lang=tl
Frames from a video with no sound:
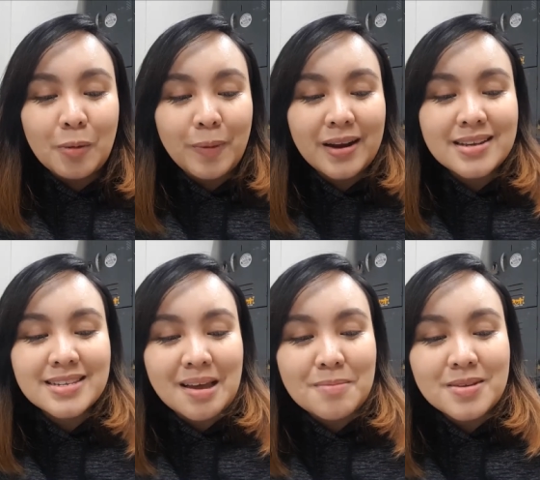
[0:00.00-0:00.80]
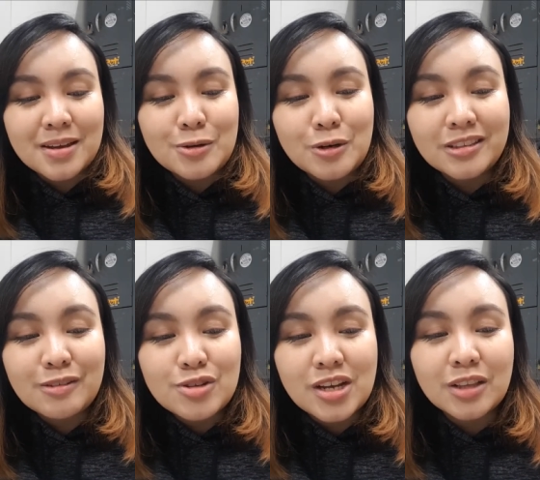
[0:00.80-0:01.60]
parang sabi niya, gulat daw
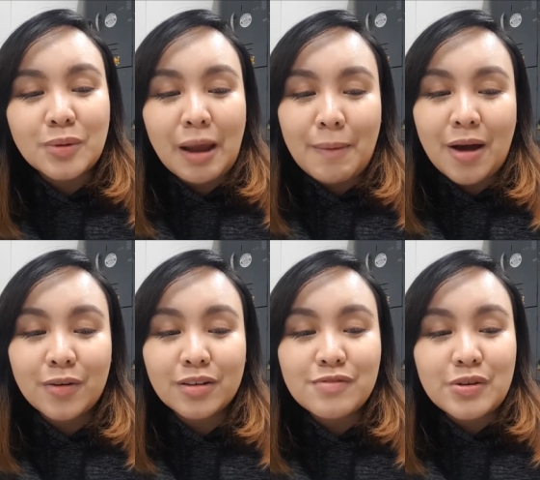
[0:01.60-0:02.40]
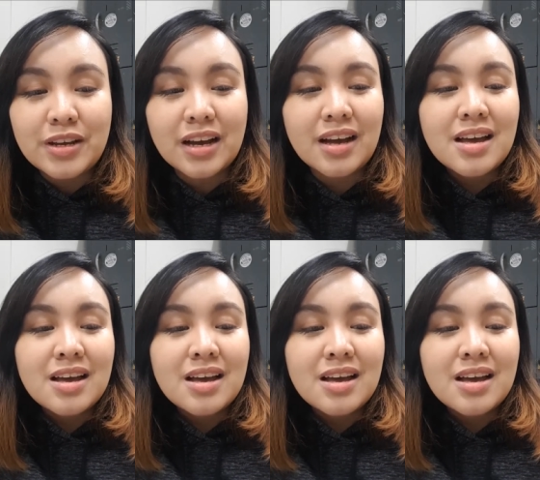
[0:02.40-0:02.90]
siya at wala pa akong review ng